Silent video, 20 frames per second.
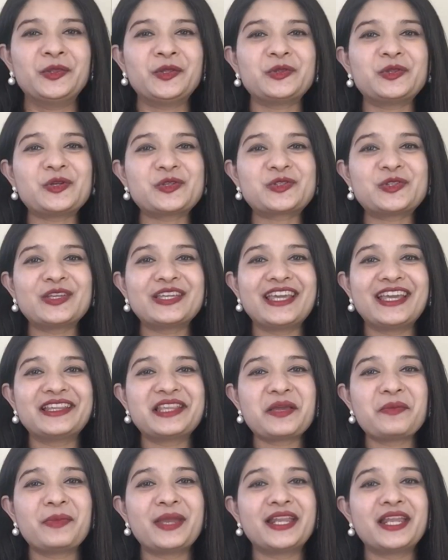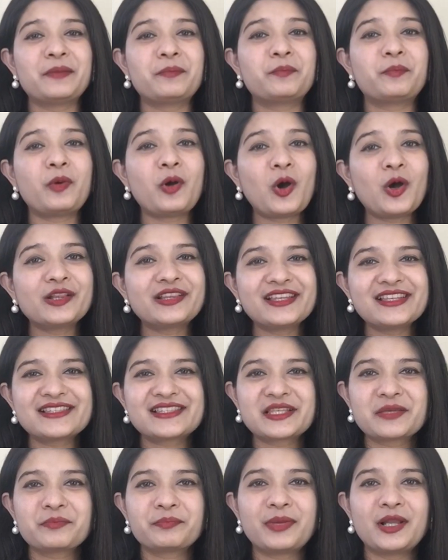तो दोस्तों ये थे मेरे बहुत ही
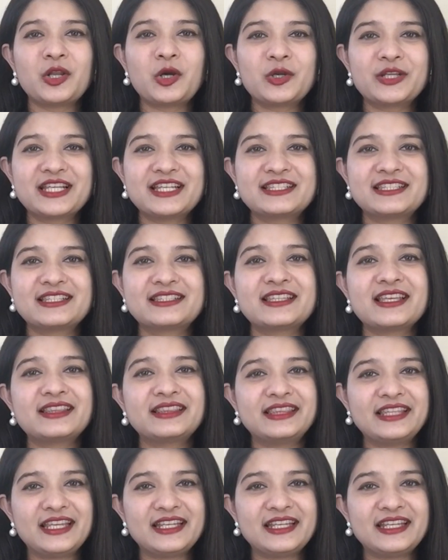सिंपल और इजी से